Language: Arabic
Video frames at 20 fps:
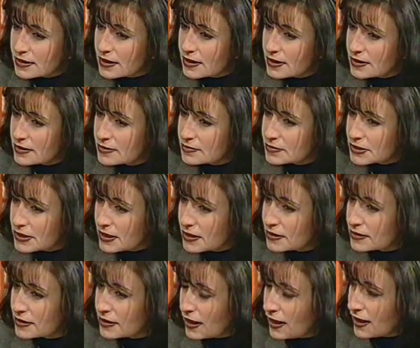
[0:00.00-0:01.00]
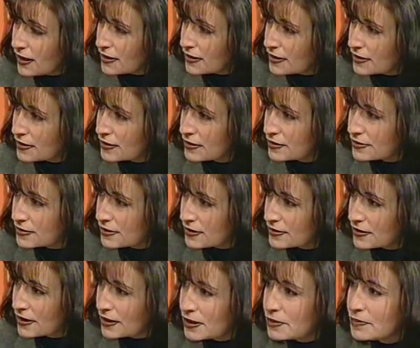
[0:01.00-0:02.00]
كان متعرض لحالة
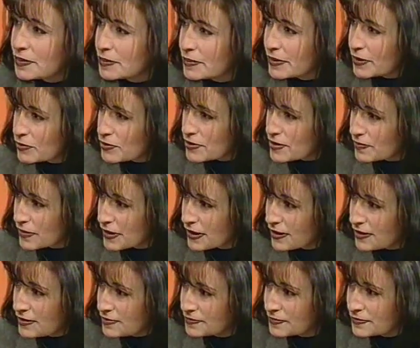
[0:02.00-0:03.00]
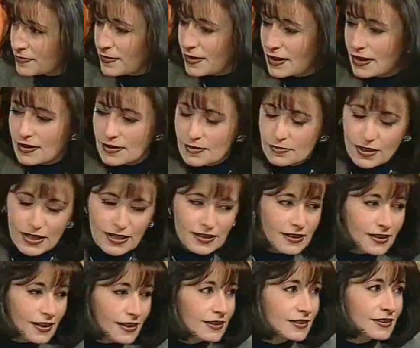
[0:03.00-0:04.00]
تقريبا ميؤوس منها
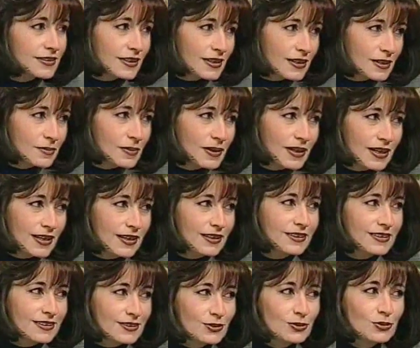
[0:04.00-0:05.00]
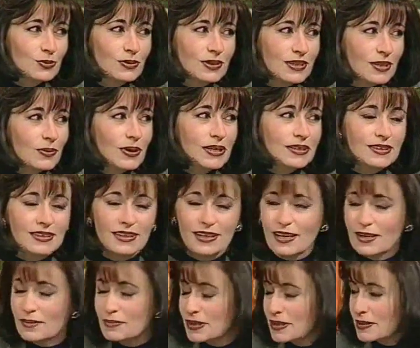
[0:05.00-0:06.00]
بهذه الأيدي الطيبة يعني أنتم الكوادر
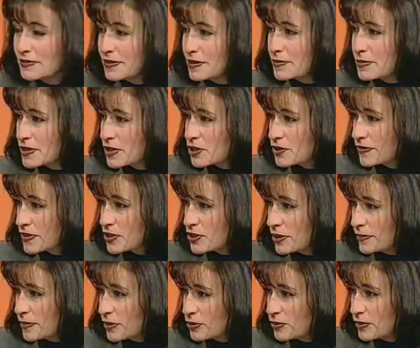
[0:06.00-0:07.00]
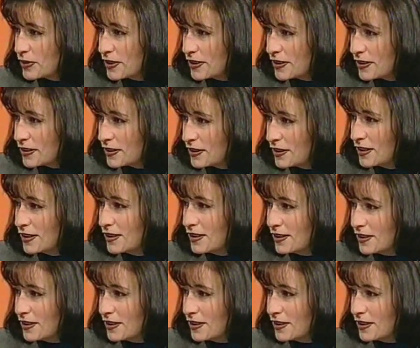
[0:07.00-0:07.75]
العاملة في مستشفى الجامعة الأردنية